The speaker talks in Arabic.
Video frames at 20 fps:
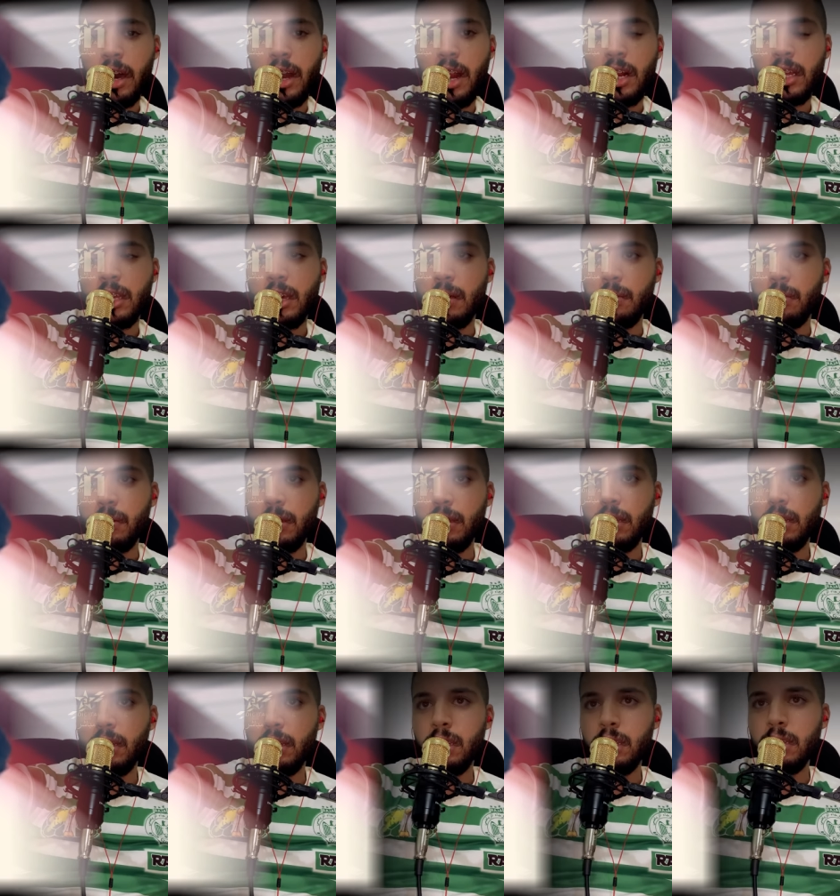
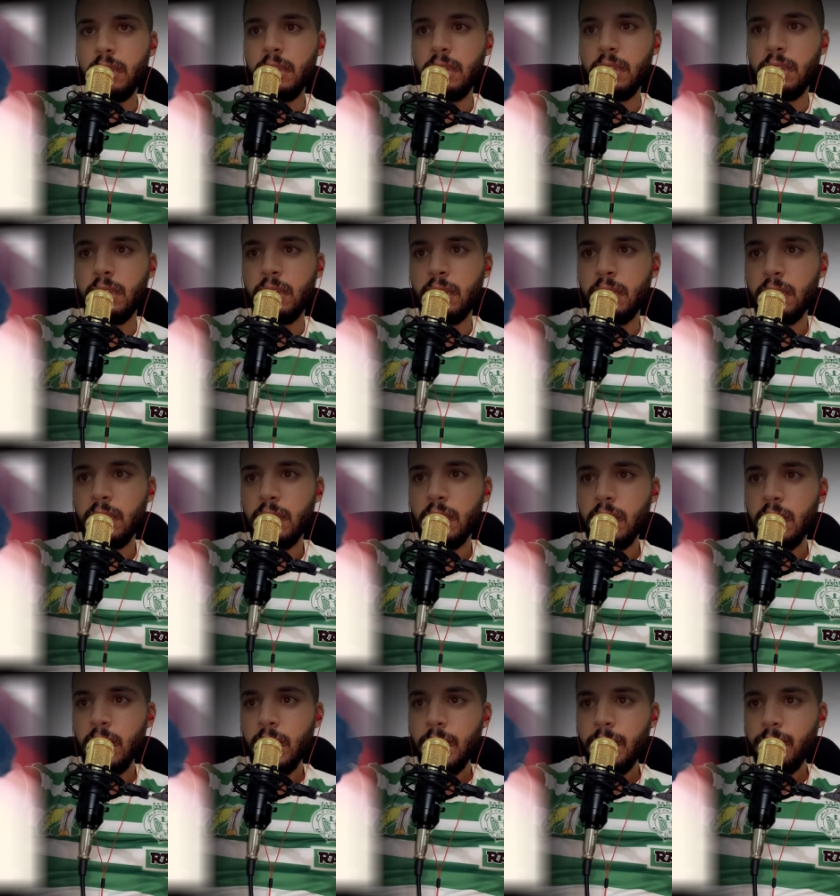الكبير
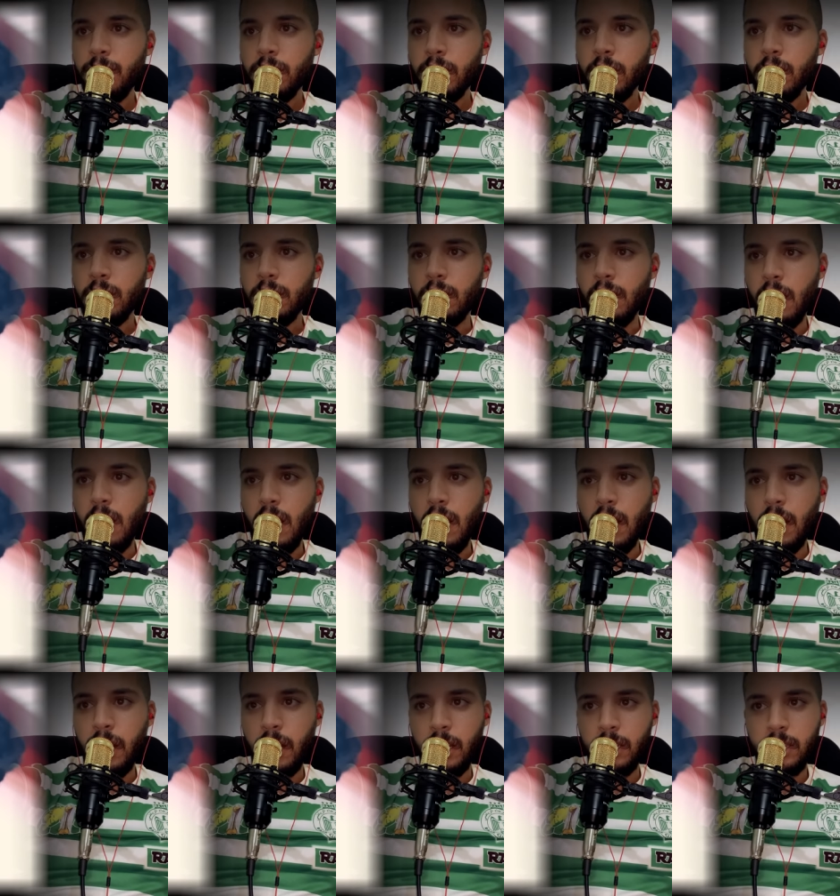
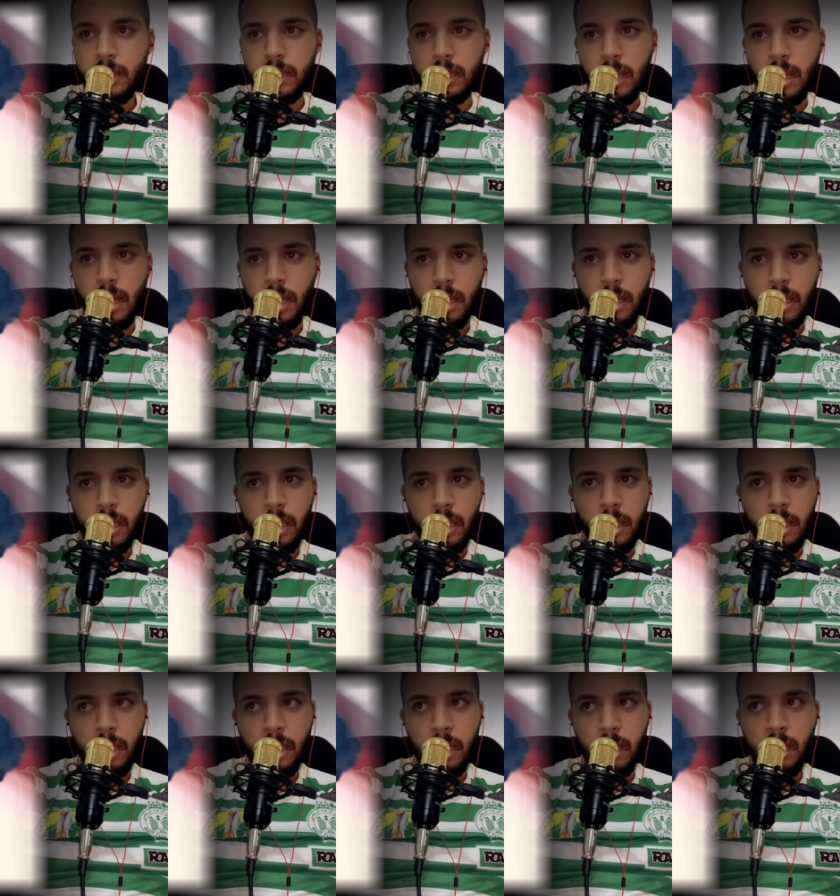دار
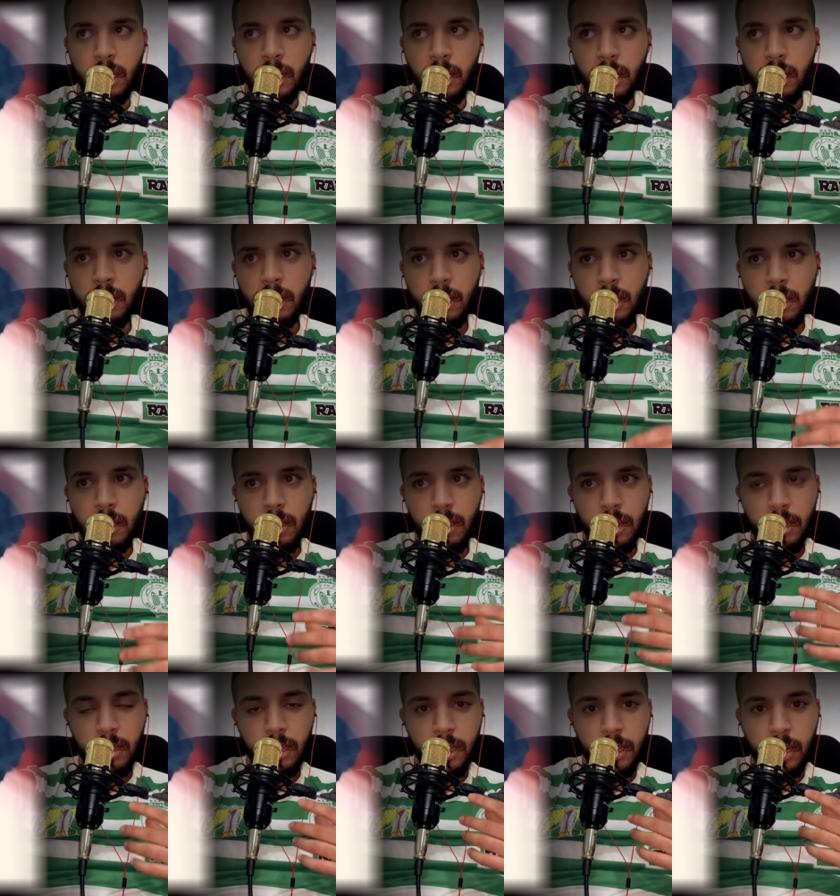الصغير
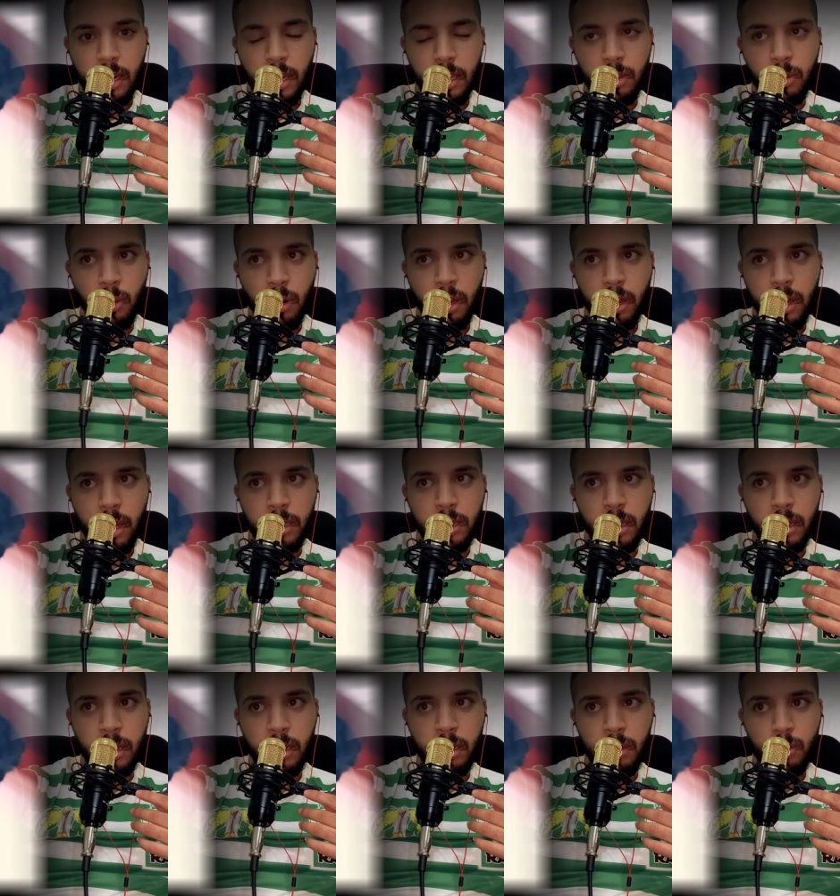نظرة عدو
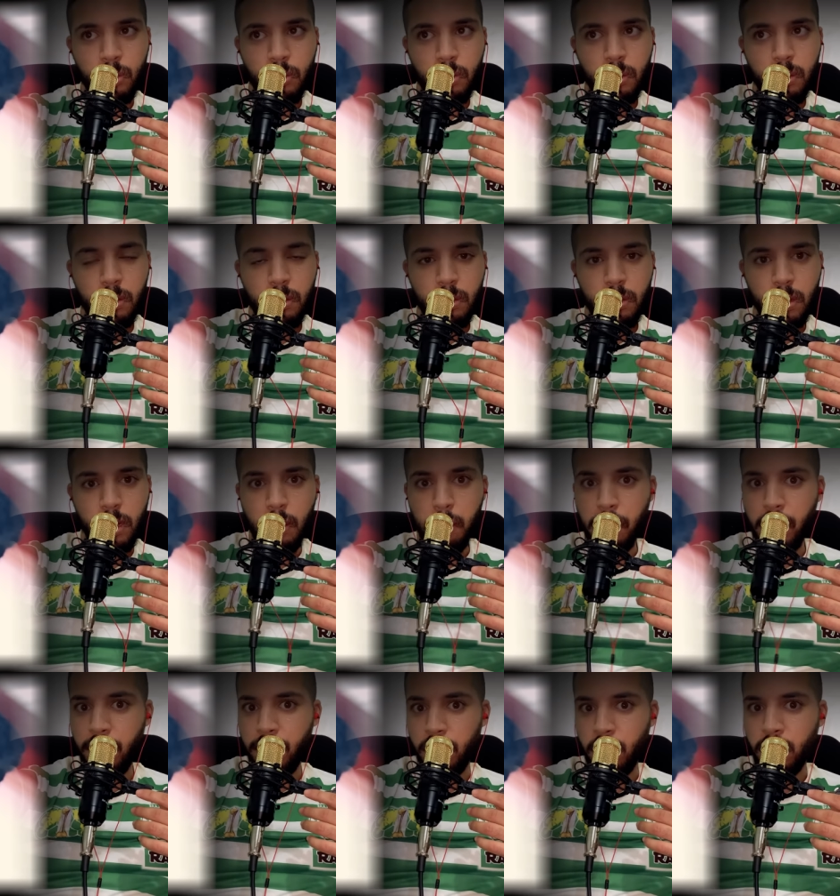الخطر هادو
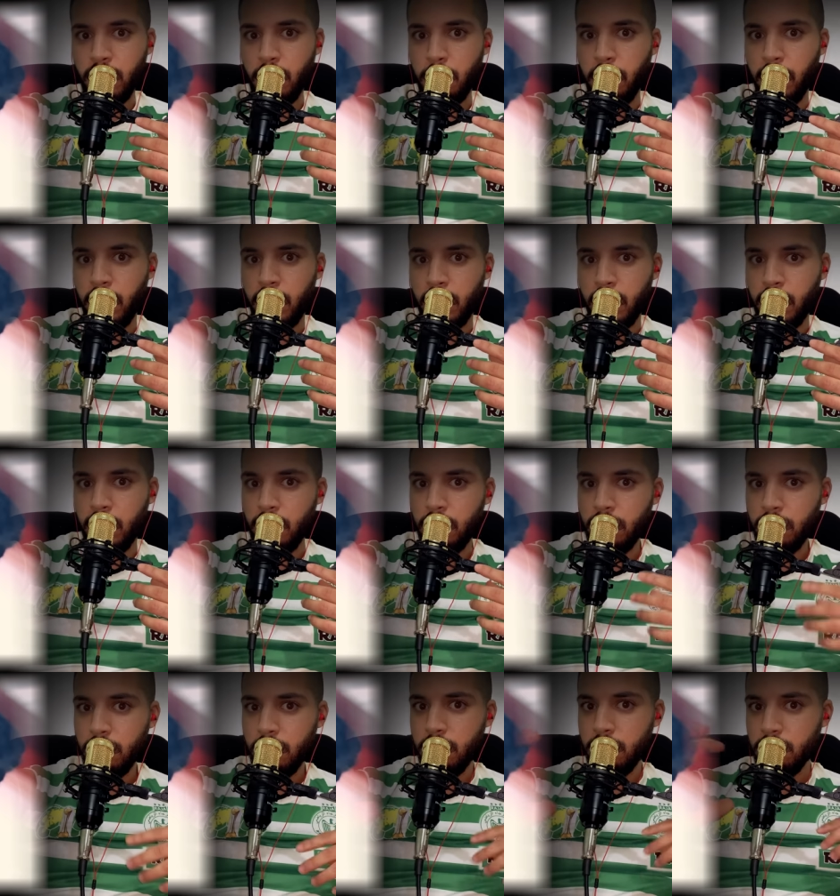نمر فاش بغي
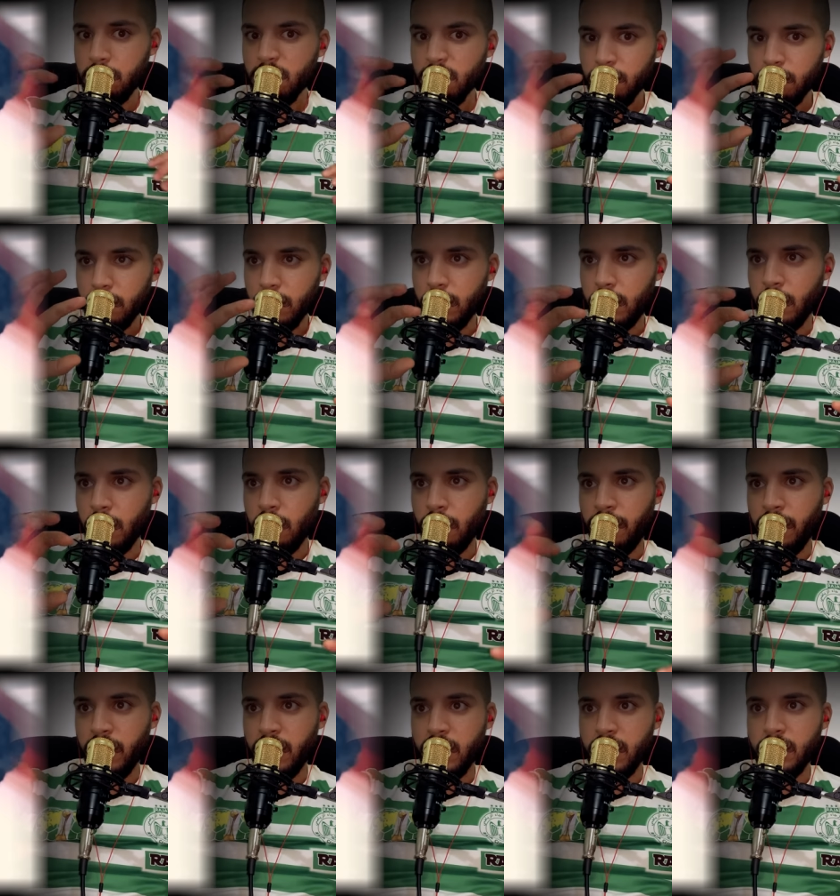يدير
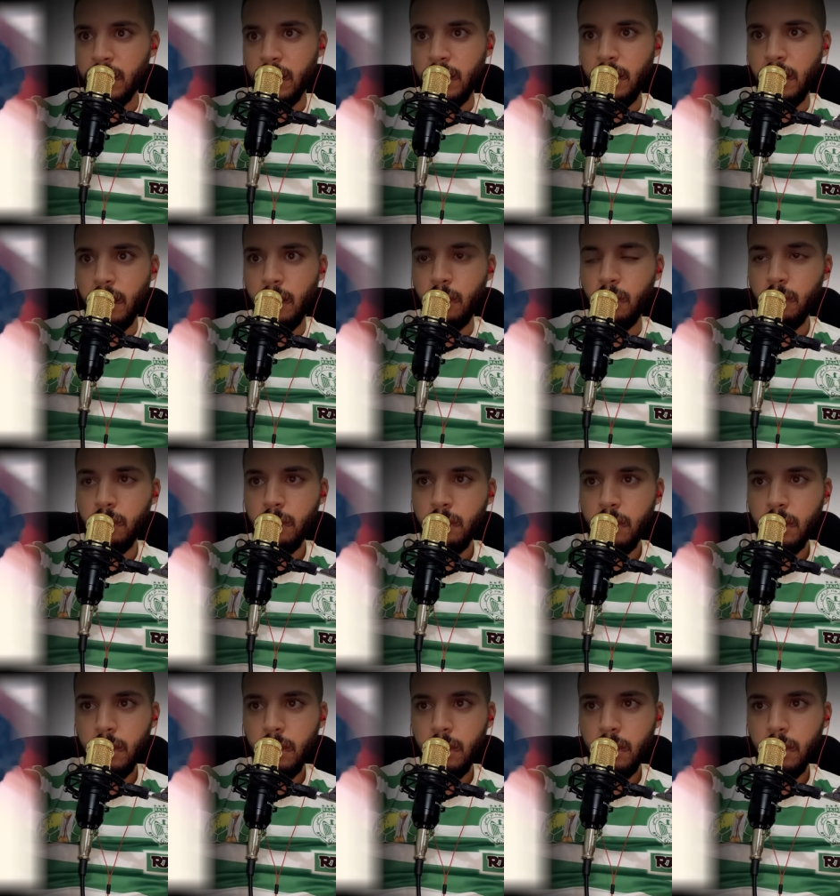الفريسة ديالو